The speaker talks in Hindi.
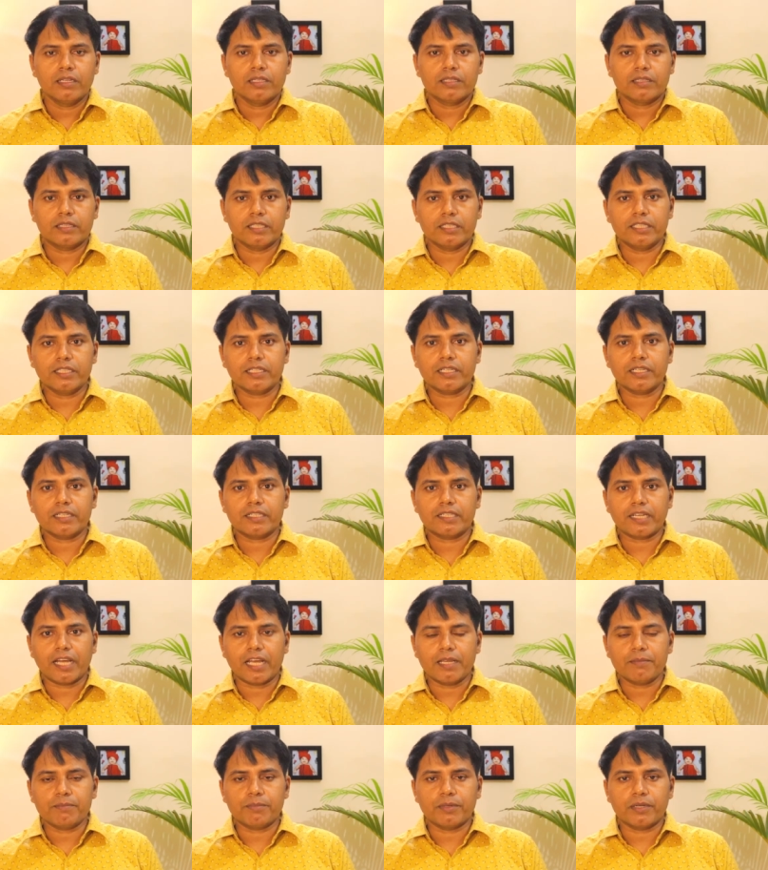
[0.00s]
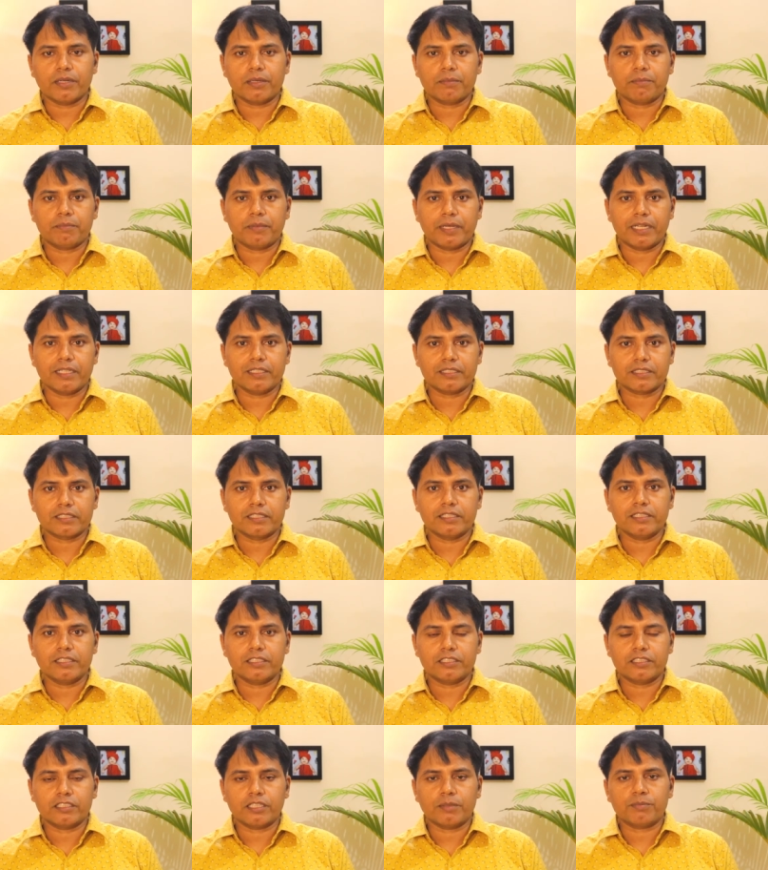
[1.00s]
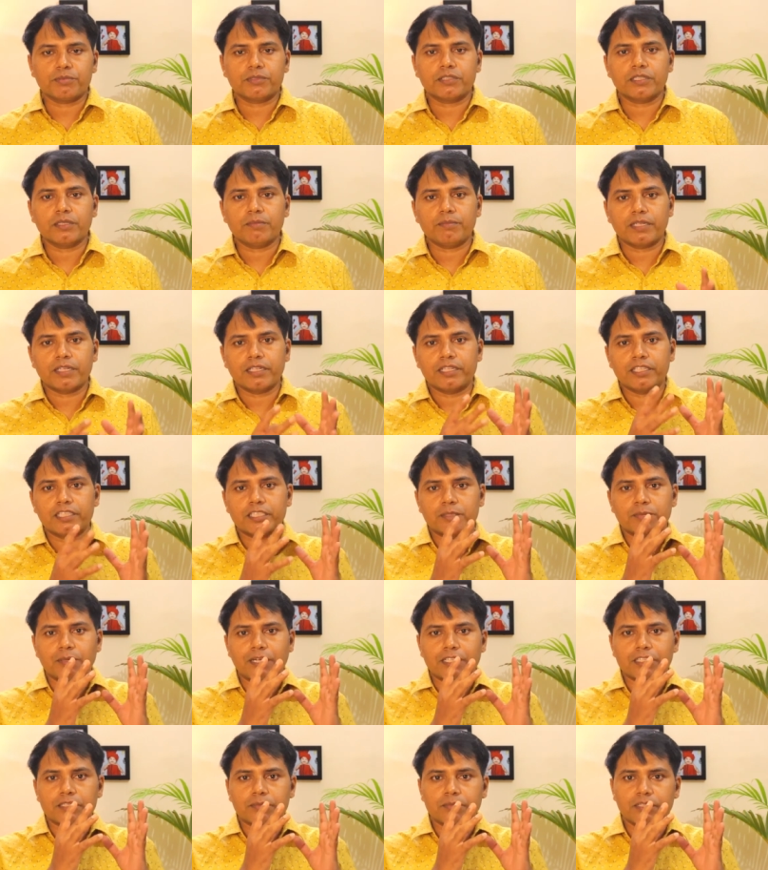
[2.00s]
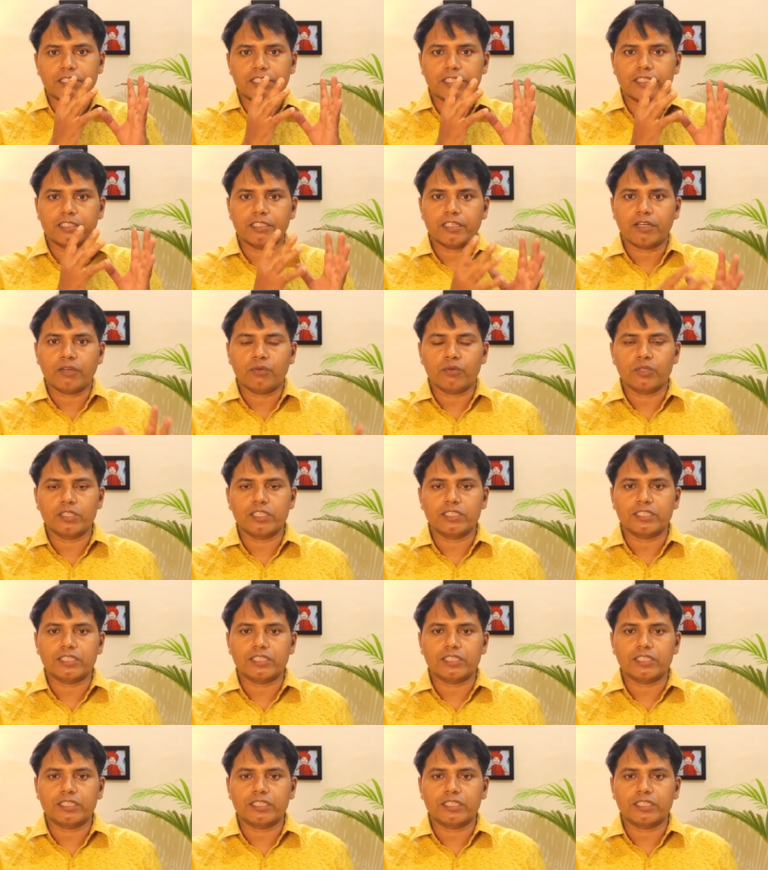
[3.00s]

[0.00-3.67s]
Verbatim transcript: टीदिंग के टाइम पर पेरेंट्स की सबसे बड़ी रिस्पॉन्सिबिलिटी यह होनी